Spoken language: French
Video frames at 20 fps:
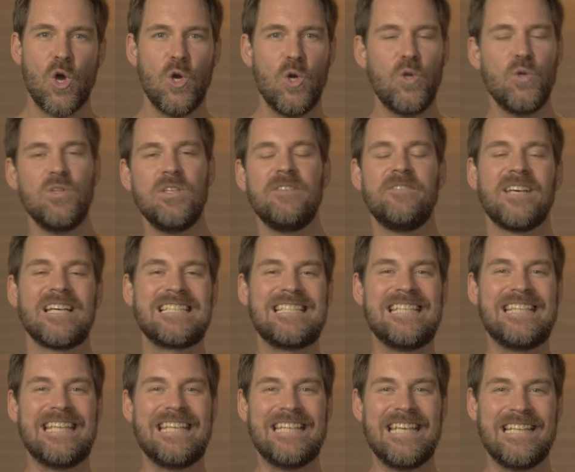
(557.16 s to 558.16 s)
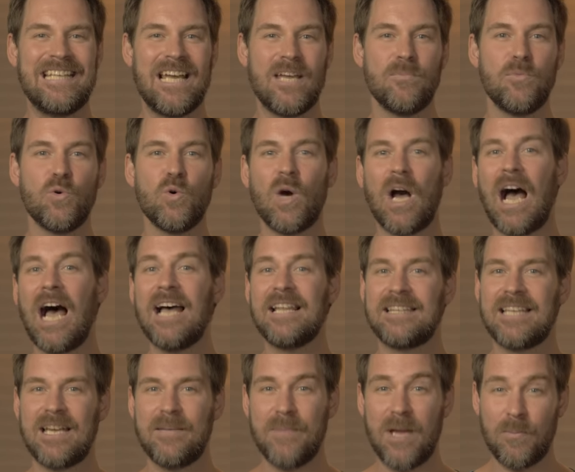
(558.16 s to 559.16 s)
L'Université d'Édimbourg
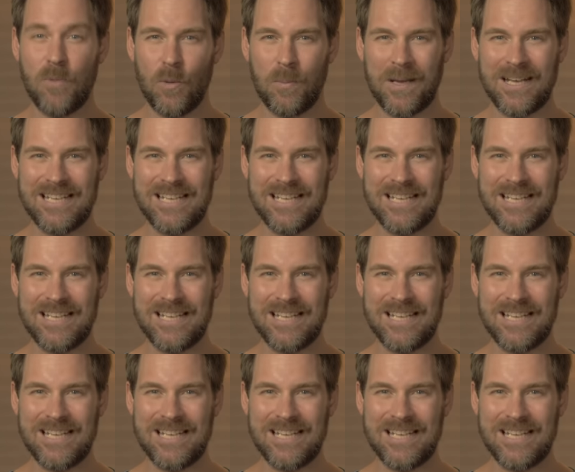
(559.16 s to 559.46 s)
atteint même un